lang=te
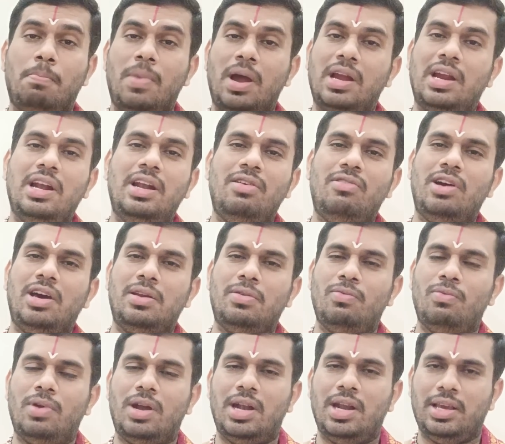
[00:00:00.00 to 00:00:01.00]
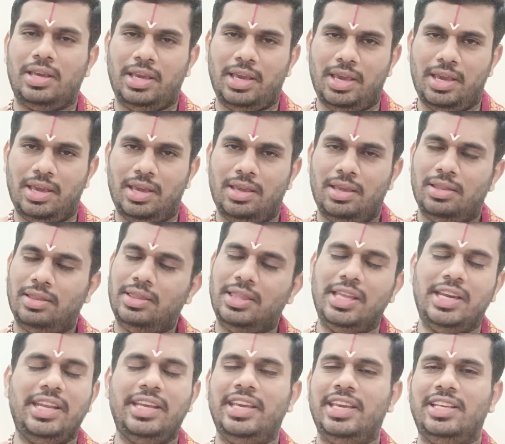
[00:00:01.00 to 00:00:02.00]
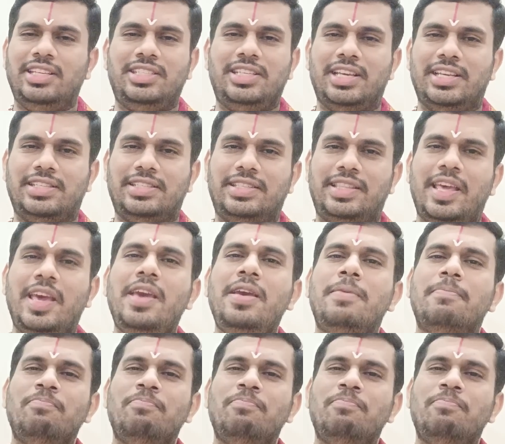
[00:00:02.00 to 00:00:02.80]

మంగళవారం వాళ్ళకి తిరిగి ఇచ్చేస్తే